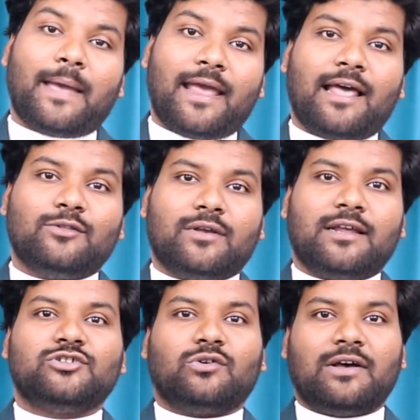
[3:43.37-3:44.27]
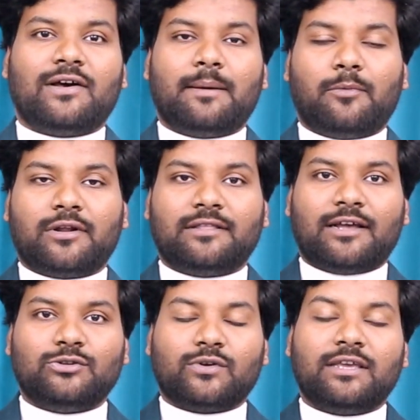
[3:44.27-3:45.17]
पहला 2014 वाला मॉडल
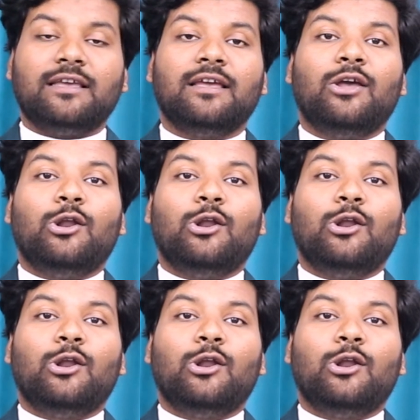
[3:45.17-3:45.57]
था जो कि